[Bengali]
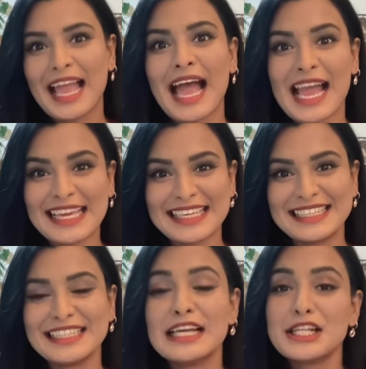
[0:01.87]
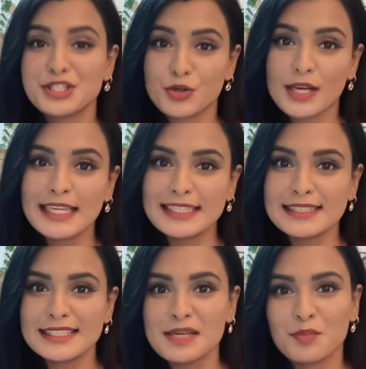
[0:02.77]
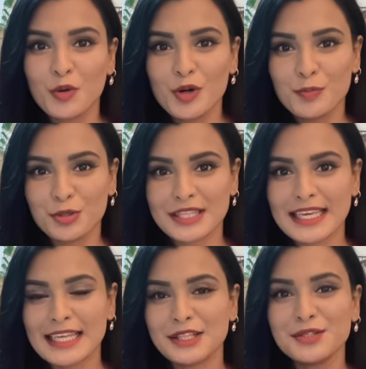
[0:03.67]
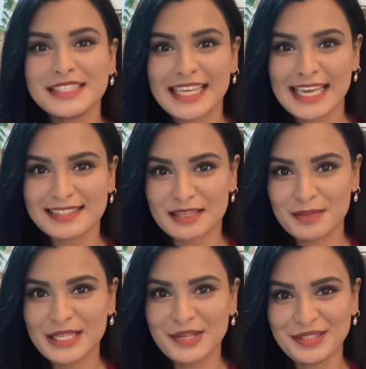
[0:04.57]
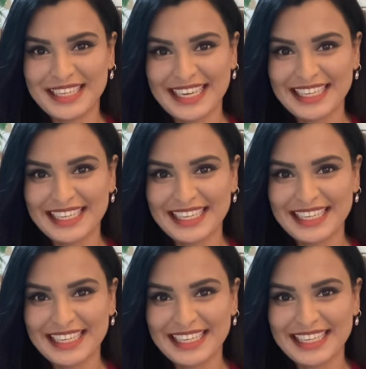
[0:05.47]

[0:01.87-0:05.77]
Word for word: হাই চলে এসেছি বহুল প্রতীক্ষিত জিকেএস এর ভিডিও নিয়ে